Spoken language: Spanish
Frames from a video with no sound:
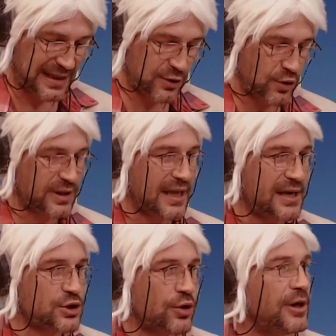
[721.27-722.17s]
esto está
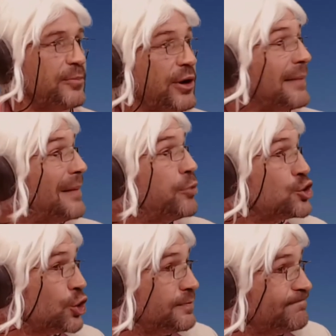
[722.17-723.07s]
hecho con el programa
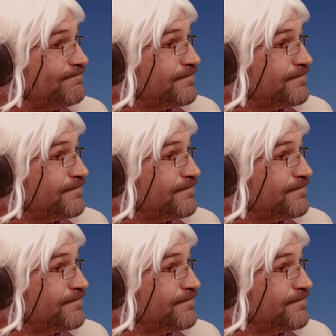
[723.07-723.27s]
Pocho,